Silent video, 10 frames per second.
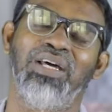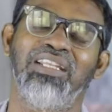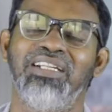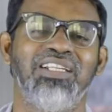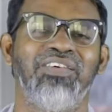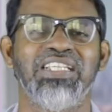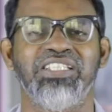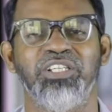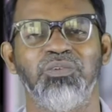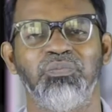பதினெட்டு
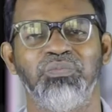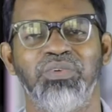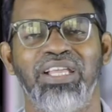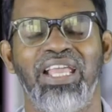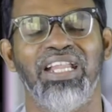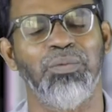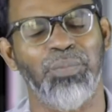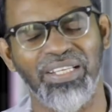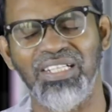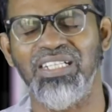வயசுக்கும் எனக்கு
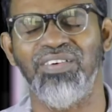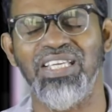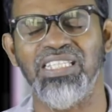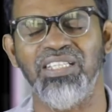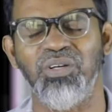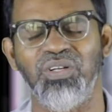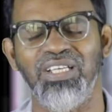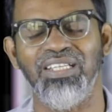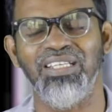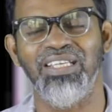பதினெட்டு வயசு இருக்கக்குள்ள